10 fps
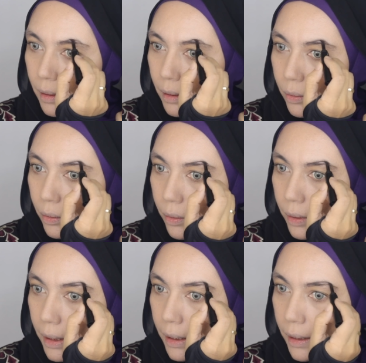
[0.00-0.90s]
Lalu
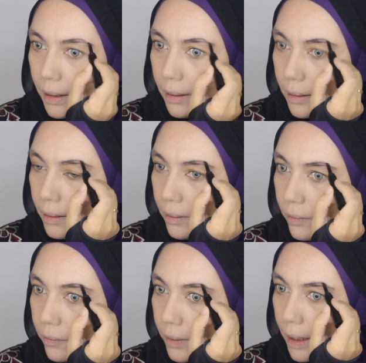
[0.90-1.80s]
gue
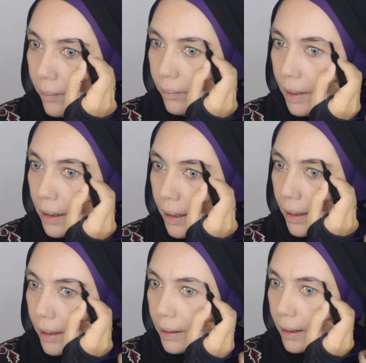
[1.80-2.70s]
frame bagian
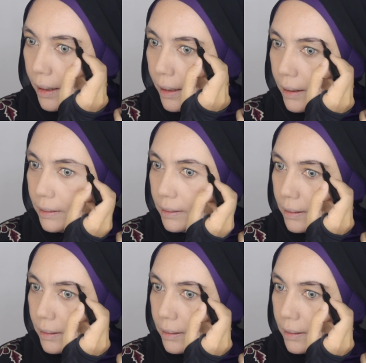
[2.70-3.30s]
atas.